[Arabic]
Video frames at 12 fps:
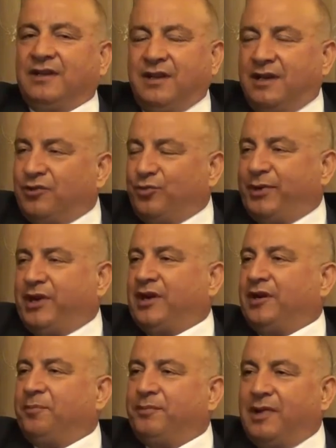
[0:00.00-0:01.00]

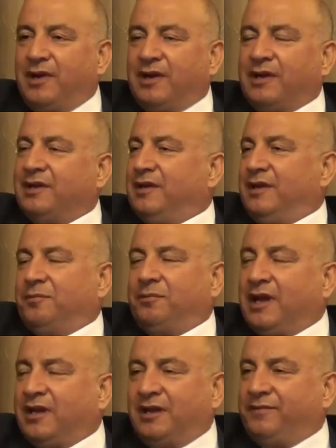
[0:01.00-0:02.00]
كهرباء ماء
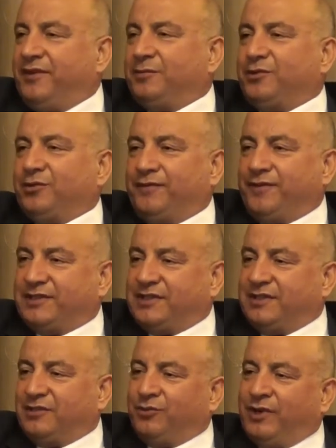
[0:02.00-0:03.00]
ما كان في متوفر
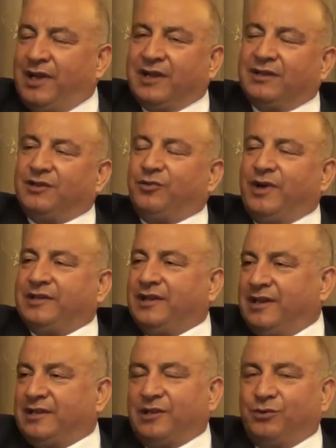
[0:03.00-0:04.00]
شيء ولكن الوالدة
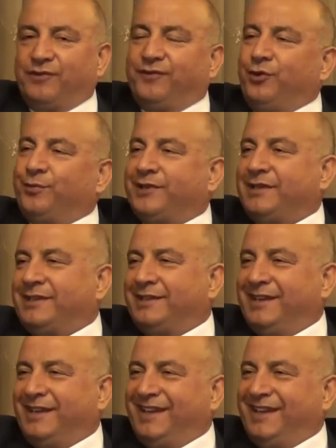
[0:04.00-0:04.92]
الله طول في عمرها